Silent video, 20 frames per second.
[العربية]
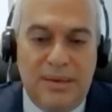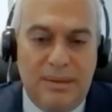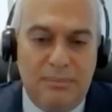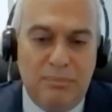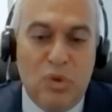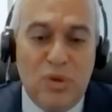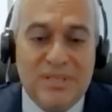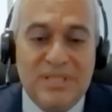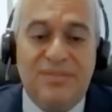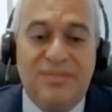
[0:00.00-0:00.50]

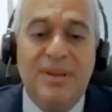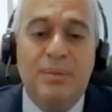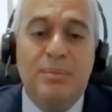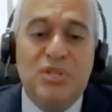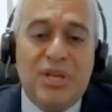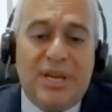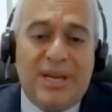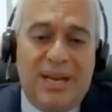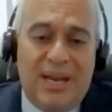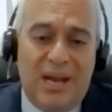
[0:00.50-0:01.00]
للموظفين
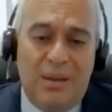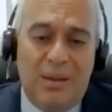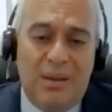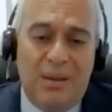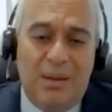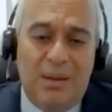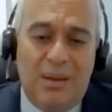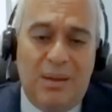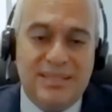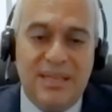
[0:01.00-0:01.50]
بشكل عام
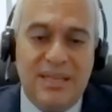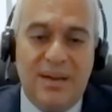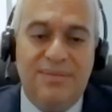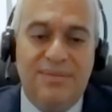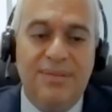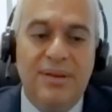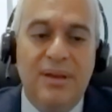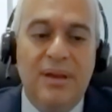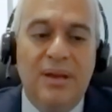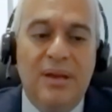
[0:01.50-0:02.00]
حتى الستاف
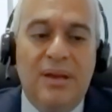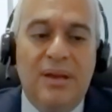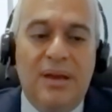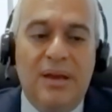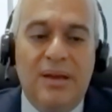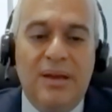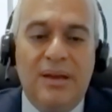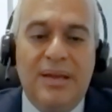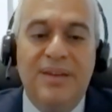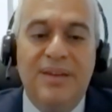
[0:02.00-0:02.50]

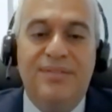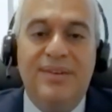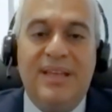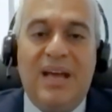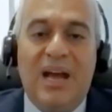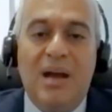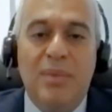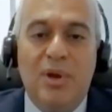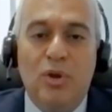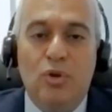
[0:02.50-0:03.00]
آه، كيف
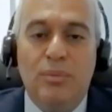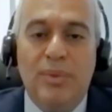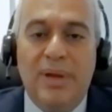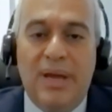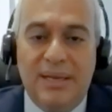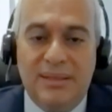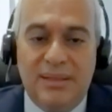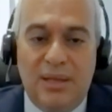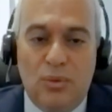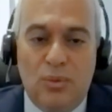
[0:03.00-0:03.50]
يتعاملوا
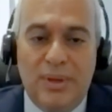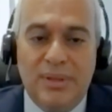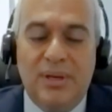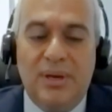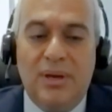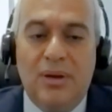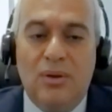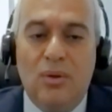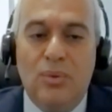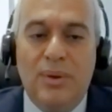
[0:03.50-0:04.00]
بهذا
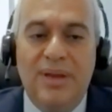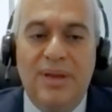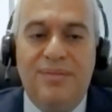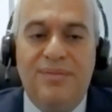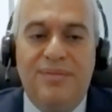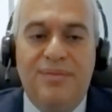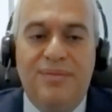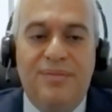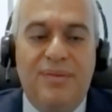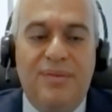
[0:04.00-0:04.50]
الوضع وكيف
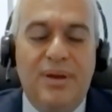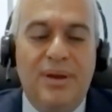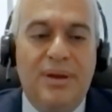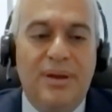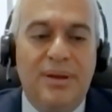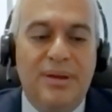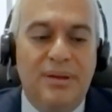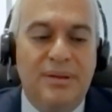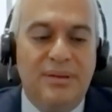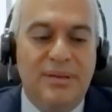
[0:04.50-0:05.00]

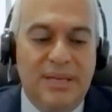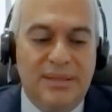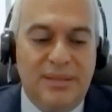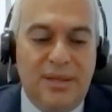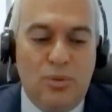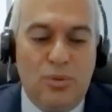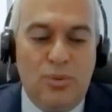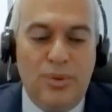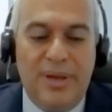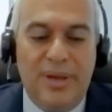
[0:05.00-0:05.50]
آه،
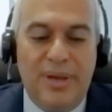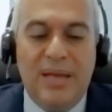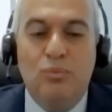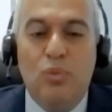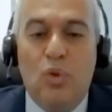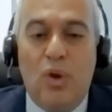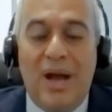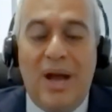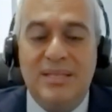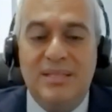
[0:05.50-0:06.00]
يقدروا
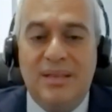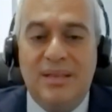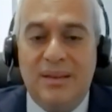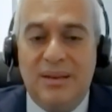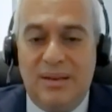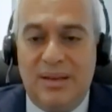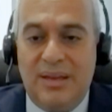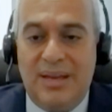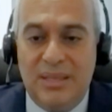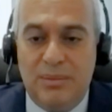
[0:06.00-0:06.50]
يقدموا احسن
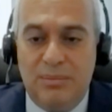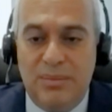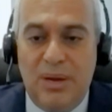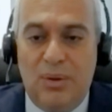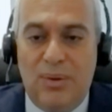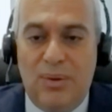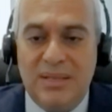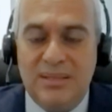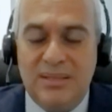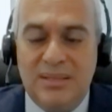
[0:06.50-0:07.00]
خدمه
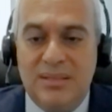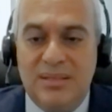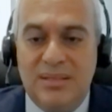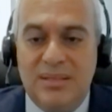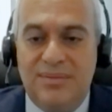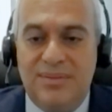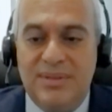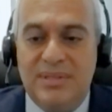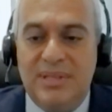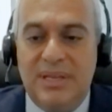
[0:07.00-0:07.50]
او احسن
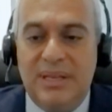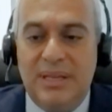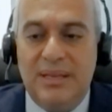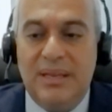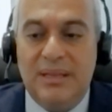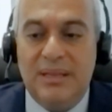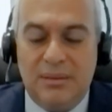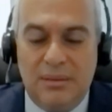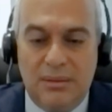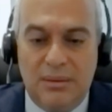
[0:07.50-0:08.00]
سيرفيس
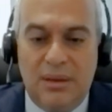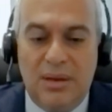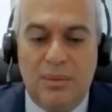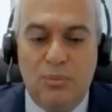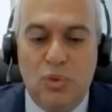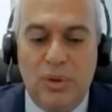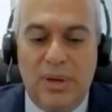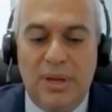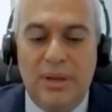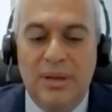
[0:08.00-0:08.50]

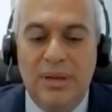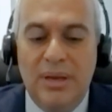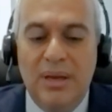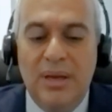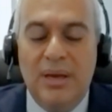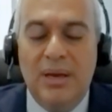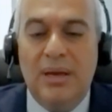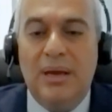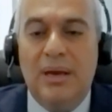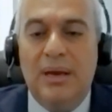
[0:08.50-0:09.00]
للطلاب
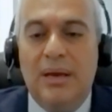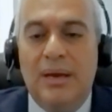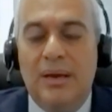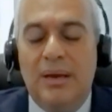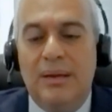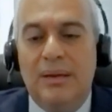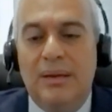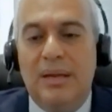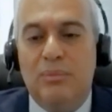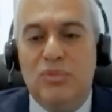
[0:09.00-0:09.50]

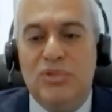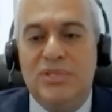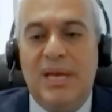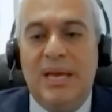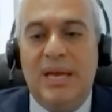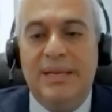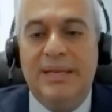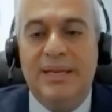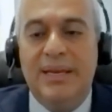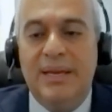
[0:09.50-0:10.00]

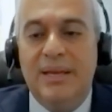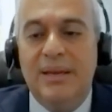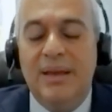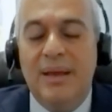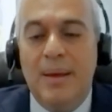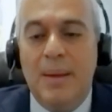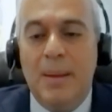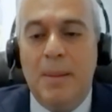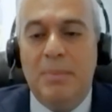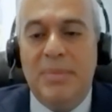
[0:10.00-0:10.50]
وللمستهلكين
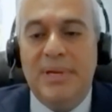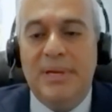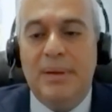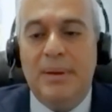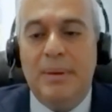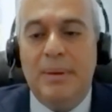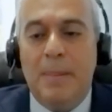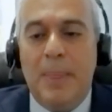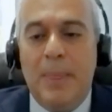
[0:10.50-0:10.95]
آه،